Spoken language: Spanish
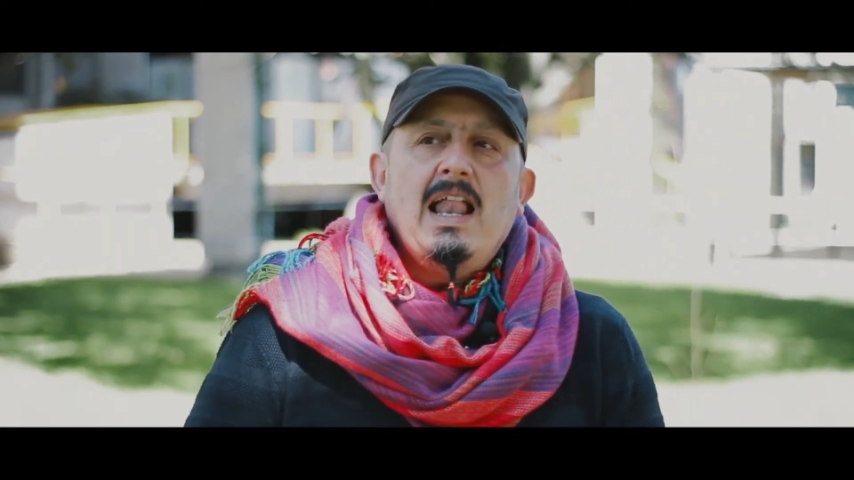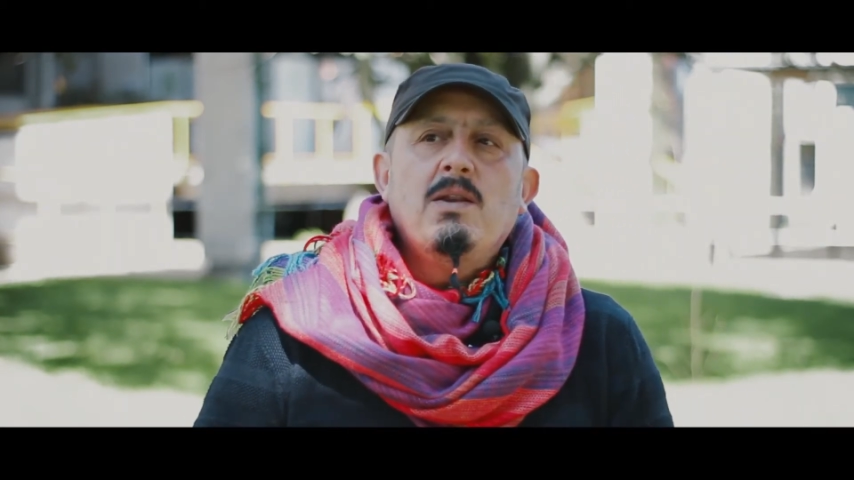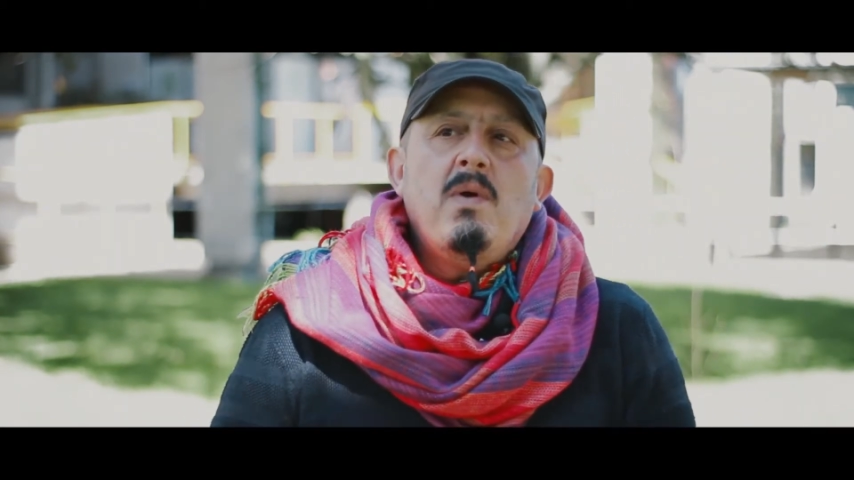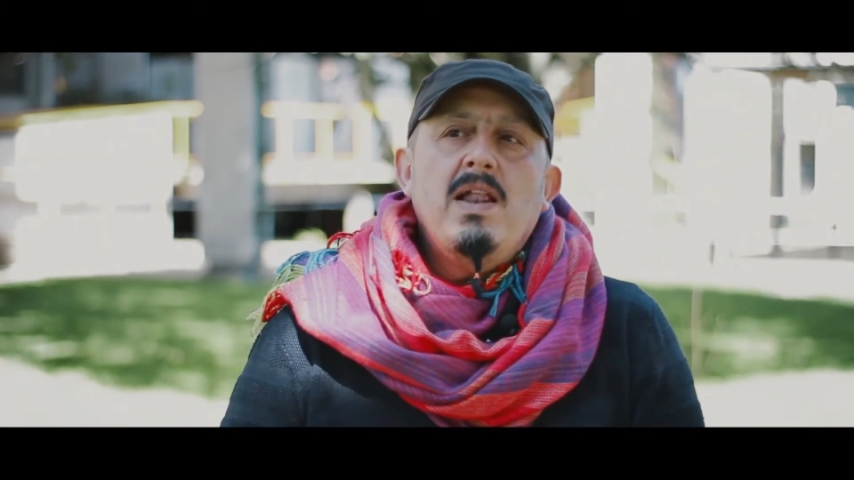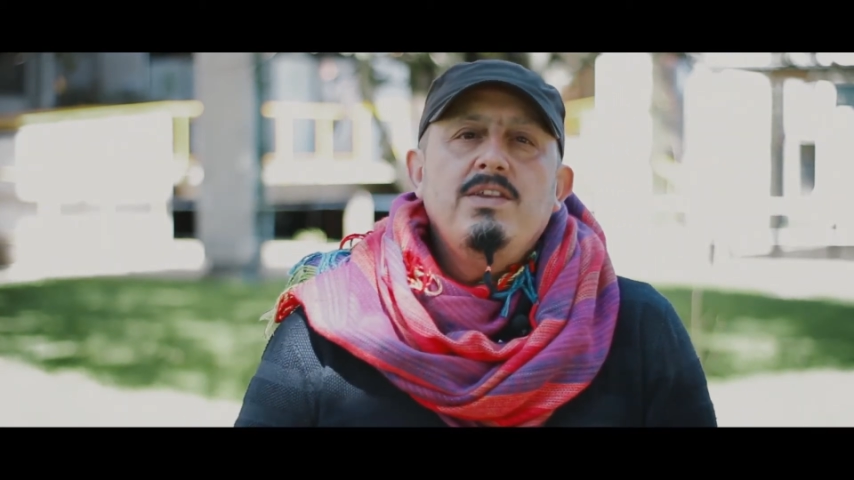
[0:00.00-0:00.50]

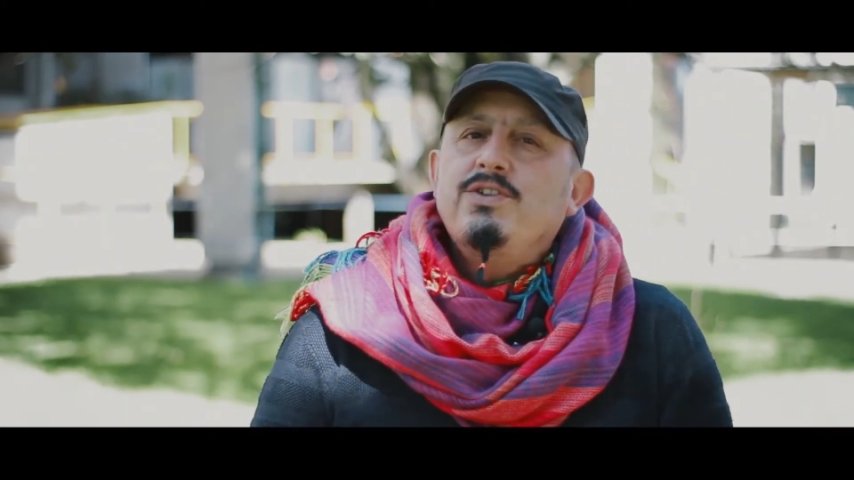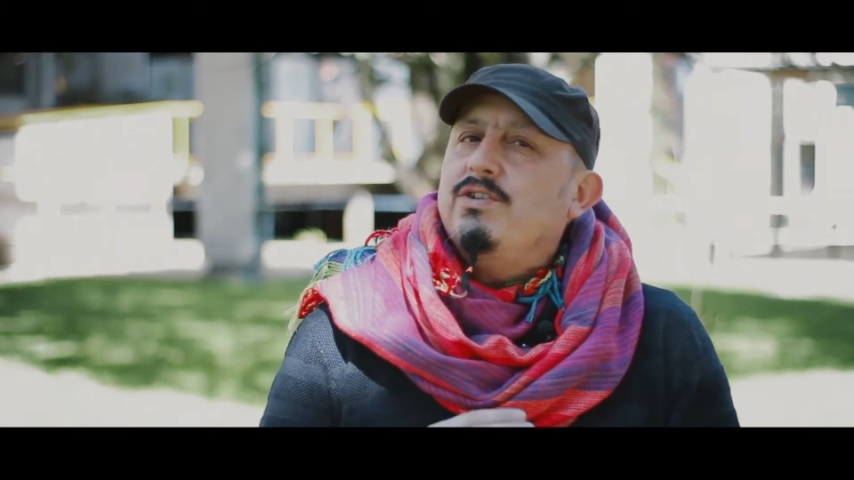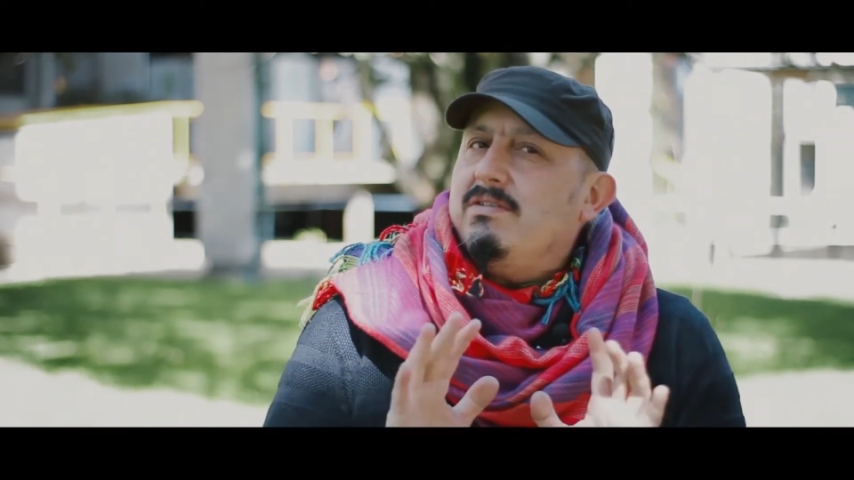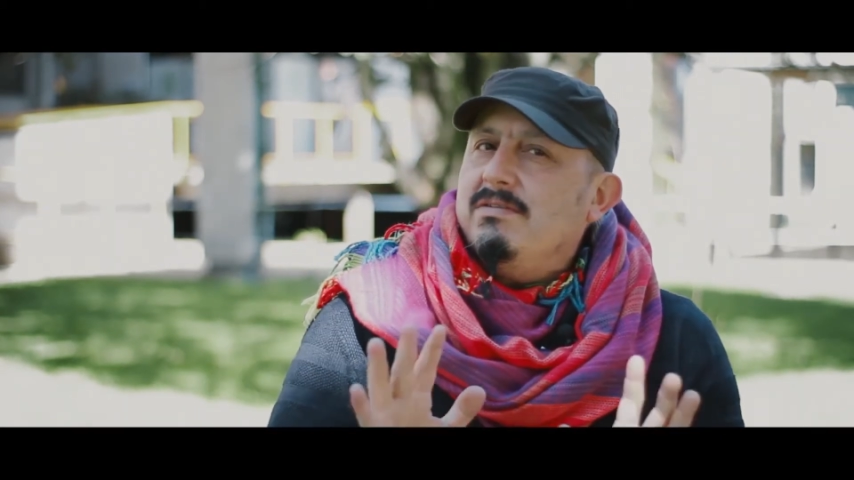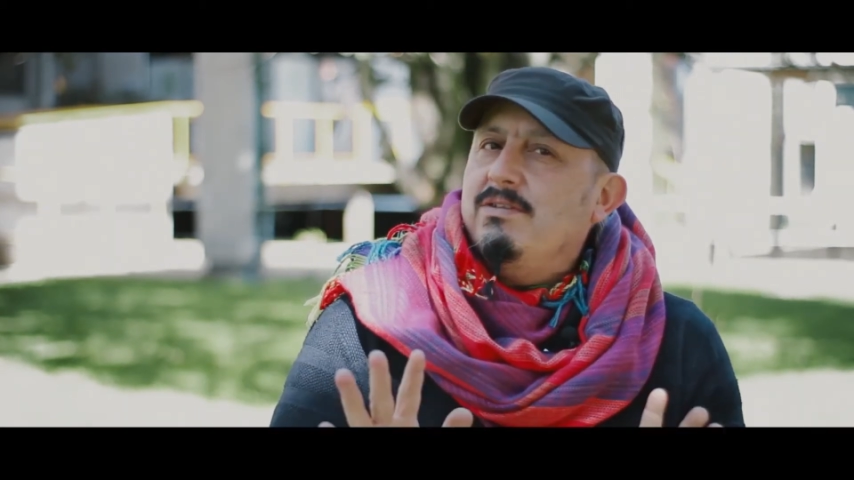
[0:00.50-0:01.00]
al cual
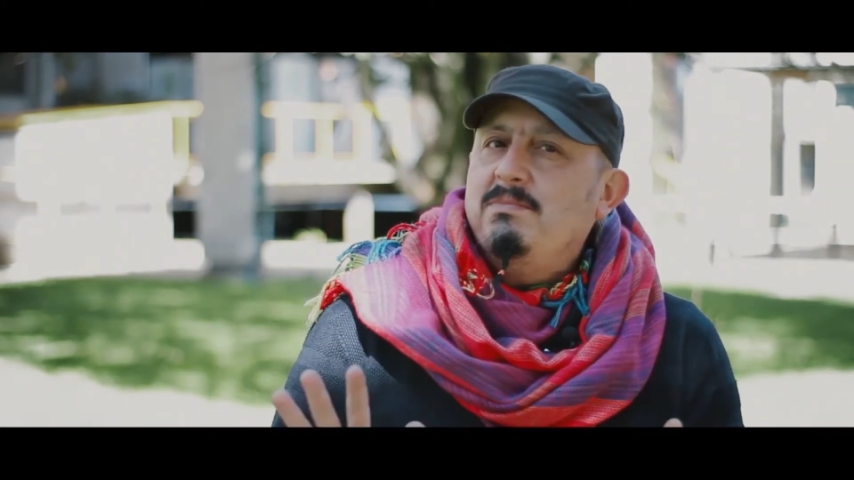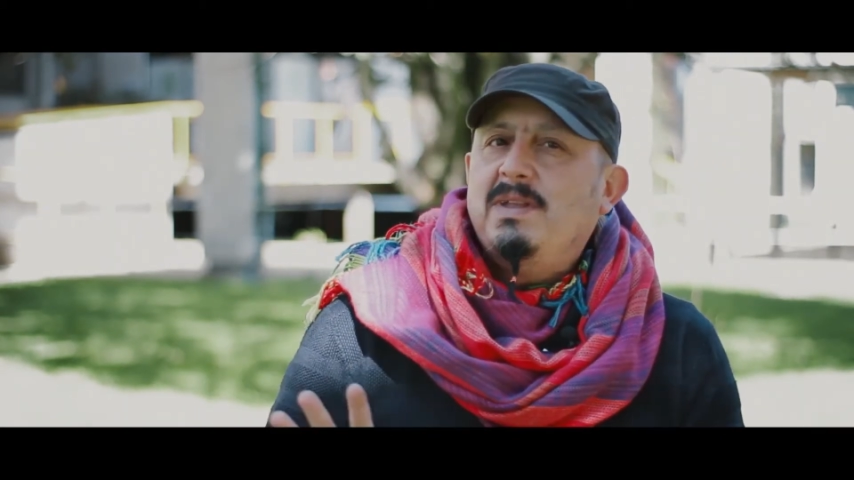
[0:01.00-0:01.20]
yo los